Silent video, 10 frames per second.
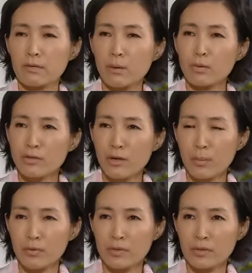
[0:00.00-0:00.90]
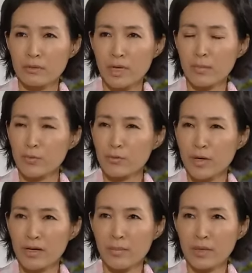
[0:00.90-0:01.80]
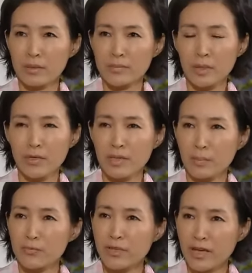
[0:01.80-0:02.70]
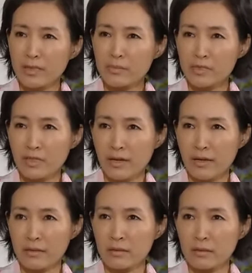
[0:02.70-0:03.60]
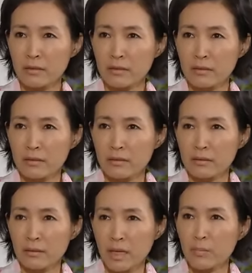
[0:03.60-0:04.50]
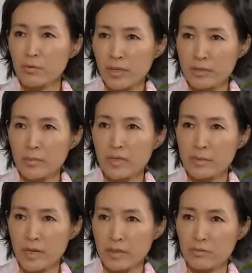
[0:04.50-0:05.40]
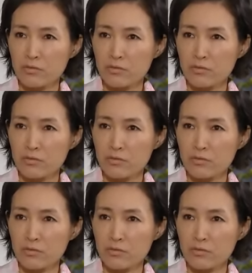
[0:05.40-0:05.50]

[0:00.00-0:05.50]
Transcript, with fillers: 그렇게 호세 어머니께서 함부로 말할 만큼 새벽에 나쁜 애 아닙니다. 함부로 말씀하지